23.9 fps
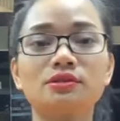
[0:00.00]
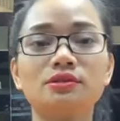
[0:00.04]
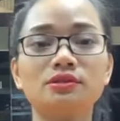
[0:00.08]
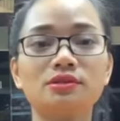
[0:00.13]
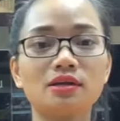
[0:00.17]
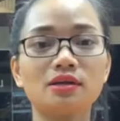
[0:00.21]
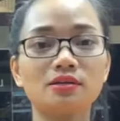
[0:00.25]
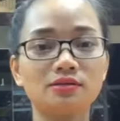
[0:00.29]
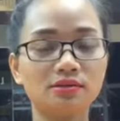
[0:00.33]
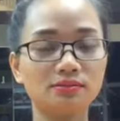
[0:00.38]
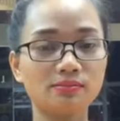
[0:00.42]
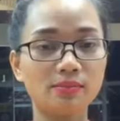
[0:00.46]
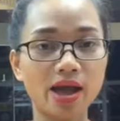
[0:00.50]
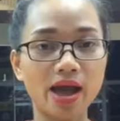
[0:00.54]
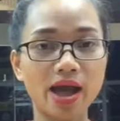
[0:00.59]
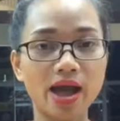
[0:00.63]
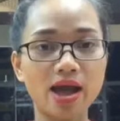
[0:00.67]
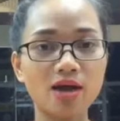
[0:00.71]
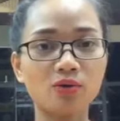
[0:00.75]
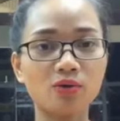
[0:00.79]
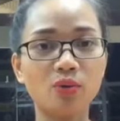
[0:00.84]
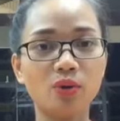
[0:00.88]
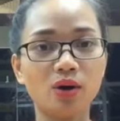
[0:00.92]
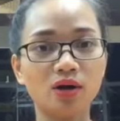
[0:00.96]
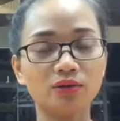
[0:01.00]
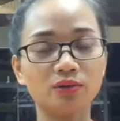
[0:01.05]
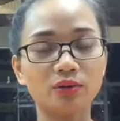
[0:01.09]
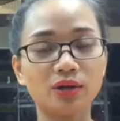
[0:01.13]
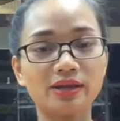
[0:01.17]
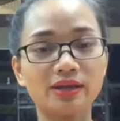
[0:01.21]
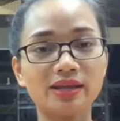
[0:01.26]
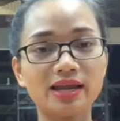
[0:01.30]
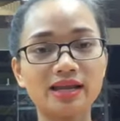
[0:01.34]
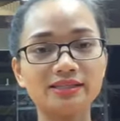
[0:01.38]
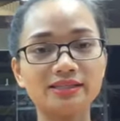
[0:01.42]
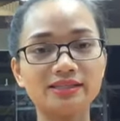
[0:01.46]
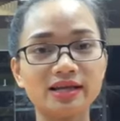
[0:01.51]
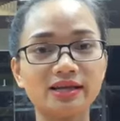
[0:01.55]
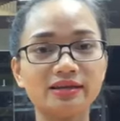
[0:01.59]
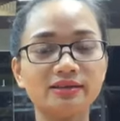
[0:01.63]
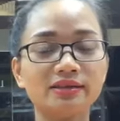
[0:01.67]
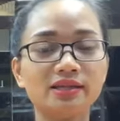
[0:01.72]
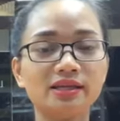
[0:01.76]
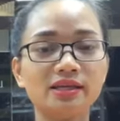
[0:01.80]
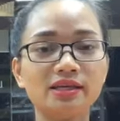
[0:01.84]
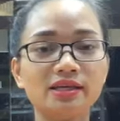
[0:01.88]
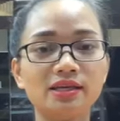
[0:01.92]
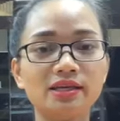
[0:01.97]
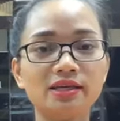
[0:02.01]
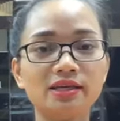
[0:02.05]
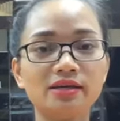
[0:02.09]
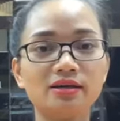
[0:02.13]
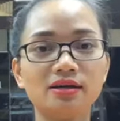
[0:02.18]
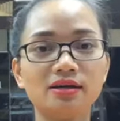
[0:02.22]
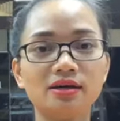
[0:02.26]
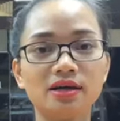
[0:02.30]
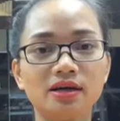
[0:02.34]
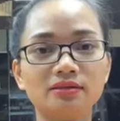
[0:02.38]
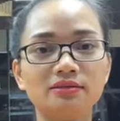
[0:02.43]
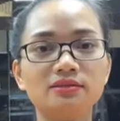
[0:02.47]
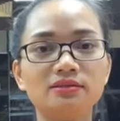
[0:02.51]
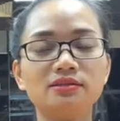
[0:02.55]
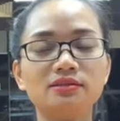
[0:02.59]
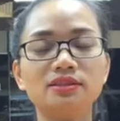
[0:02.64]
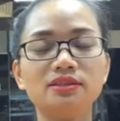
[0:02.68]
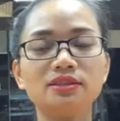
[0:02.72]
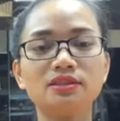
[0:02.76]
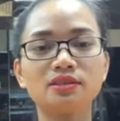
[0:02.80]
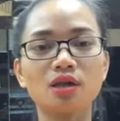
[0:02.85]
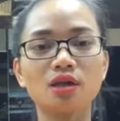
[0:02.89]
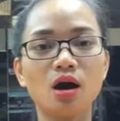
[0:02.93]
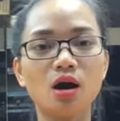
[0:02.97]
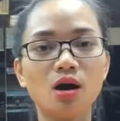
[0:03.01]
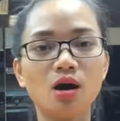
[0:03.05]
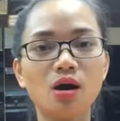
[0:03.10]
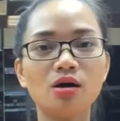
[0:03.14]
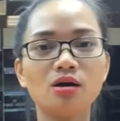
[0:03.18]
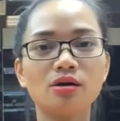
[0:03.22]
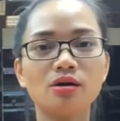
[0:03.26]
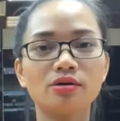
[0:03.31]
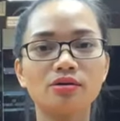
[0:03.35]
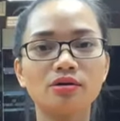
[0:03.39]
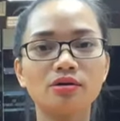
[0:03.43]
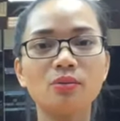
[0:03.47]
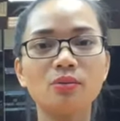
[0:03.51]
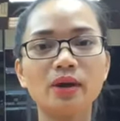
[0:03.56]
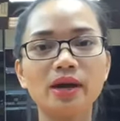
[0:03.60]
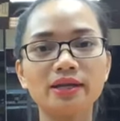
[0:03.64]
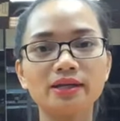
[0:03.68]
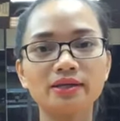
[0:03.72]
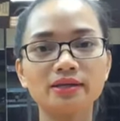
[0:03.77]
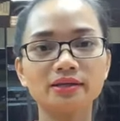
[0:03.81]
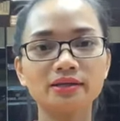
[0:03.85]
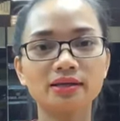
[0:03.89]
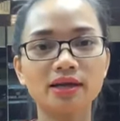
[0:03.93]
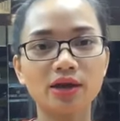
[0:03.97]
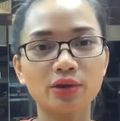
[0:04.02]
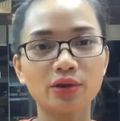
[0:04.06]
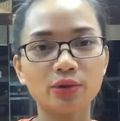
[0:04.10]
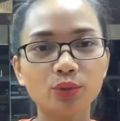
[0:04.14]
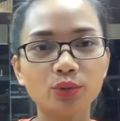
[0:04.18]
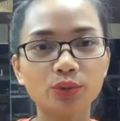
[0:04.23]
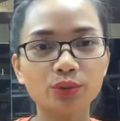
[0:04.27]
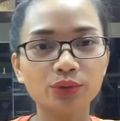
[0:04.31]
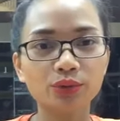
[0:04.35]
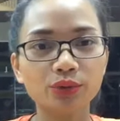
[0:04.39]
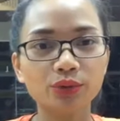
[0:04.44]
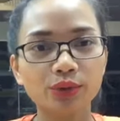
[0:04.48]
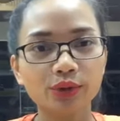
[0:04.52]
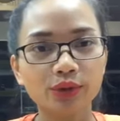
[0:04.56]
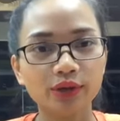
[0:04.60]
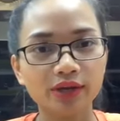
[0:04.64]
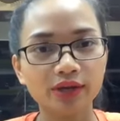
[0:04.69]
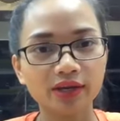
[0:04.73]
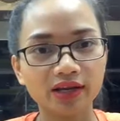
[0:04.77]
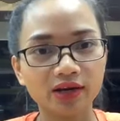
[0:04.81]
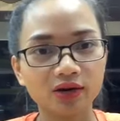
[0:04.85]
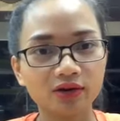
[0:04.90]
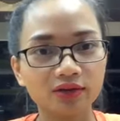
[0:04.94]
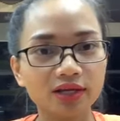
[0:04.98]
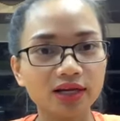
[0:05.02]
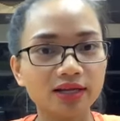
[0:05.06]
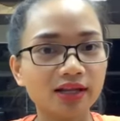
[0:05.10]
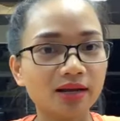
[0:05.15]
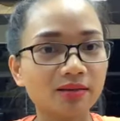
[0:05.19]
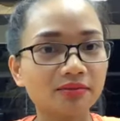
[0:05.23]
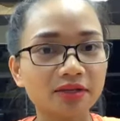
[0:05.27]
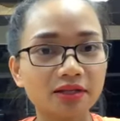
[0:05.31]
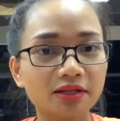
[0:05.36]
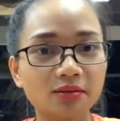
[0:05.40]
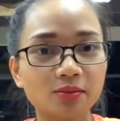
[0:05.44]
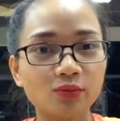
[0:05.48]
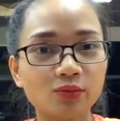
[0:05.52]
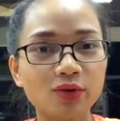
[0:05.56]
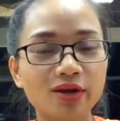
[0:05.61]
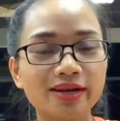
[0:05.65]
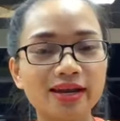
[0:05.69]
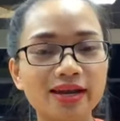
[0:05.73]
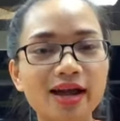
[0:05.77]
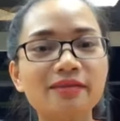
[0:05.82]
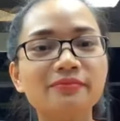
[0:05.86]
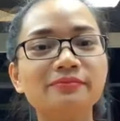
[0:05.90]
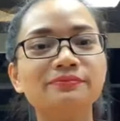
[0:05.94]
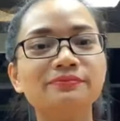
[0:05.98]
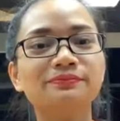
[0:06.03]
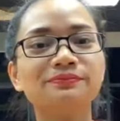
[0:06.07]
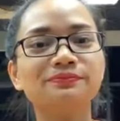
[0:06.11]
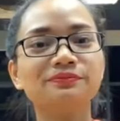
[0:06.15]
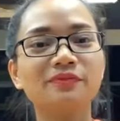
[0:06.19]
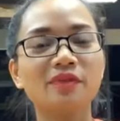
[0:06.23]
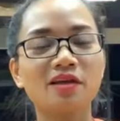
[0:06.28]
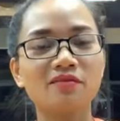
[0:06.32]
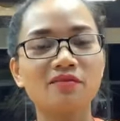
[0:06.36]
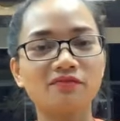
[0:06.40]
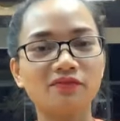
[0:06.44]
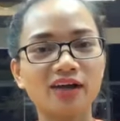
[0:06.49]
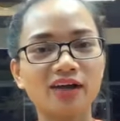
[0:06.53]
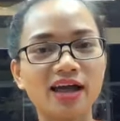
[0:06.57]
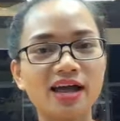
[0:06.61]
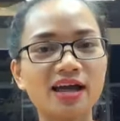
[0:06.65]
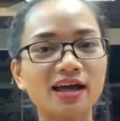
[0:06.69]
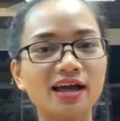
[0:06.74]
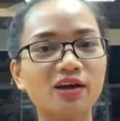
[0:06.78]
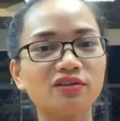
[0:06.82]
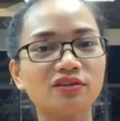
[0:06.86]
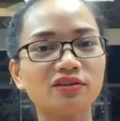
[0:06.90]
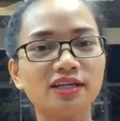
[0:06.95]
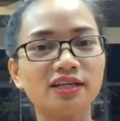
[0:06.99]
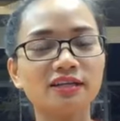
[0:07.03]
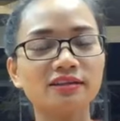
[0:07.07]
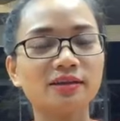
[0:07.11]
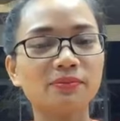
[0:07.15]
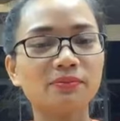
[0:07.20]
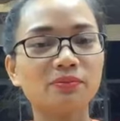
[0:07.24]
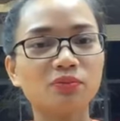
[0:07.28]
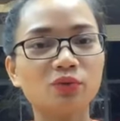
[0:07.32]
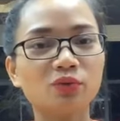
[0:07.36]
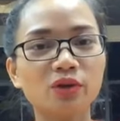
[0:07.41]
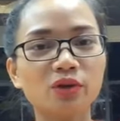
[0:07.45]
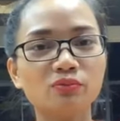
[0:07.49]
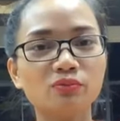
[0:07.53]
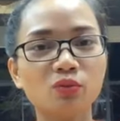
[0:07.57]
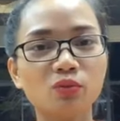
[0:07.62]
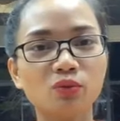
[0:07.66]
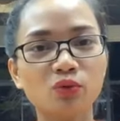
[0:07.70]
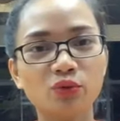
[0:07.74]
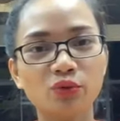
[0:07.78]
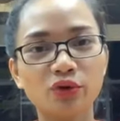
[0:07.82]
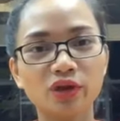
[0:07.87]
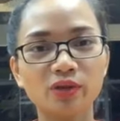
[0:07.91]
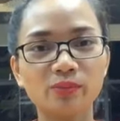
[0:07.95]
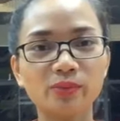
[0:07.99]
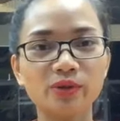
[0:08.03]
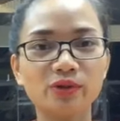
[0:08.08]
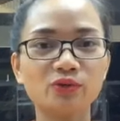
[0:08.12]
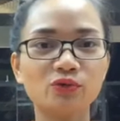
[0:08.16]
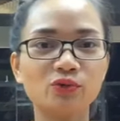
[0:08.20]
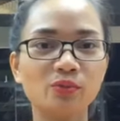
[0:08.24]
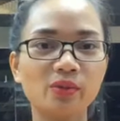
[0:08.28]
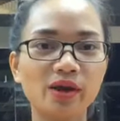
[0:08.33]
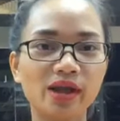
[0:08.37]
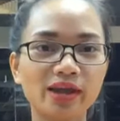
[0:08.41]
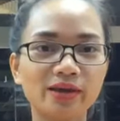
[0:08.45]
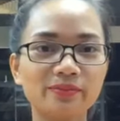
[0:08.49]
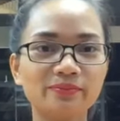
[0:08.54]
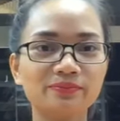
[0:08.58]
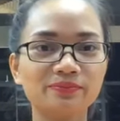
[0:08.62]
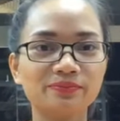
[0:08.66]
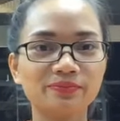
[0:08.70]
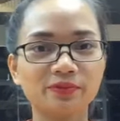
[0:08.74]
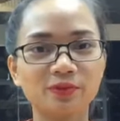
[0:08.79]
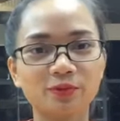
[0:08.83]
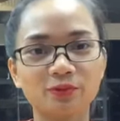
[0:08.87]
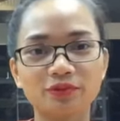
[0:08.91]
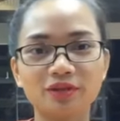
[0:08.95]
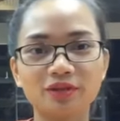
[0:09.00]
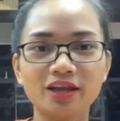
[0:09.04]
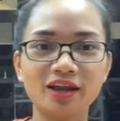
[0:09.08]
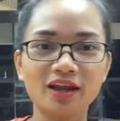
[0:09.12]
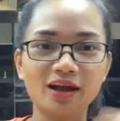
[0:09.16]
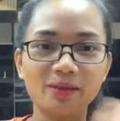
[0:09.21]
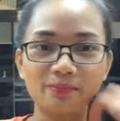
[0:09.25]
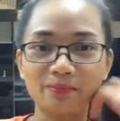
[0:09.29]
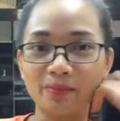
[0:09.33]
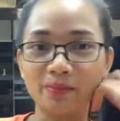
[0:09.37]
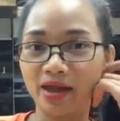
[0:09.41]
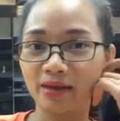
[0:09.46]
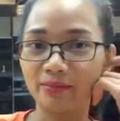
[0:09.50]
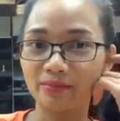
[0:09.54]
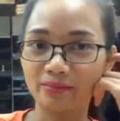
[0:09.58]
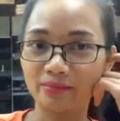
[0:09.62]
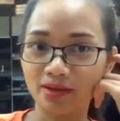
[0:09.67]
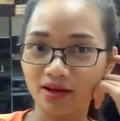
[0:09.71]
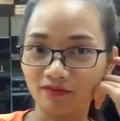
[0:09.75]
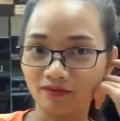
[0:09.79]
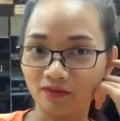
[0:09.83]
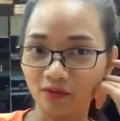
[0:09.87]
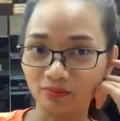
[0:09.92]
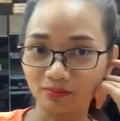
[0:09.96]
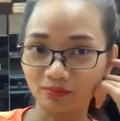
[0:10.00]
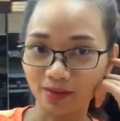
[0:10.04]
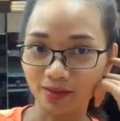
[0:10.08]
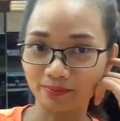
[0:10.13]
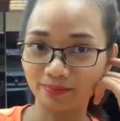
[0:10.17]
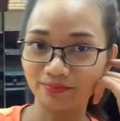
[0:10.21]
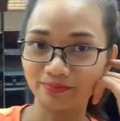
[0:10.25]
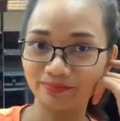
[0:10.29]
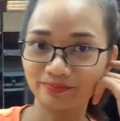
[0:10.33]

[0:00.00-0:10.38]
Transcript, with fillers: tầng thứ 3 của tòa nhà Tràng Thi gần Chợ Tó, Đông Anh, Hà Nội để có thể tham gia tập luyện nhé. Và có thể tập luyện bộ môn aerobic cùng em, có thể gặp em ở phòng tập.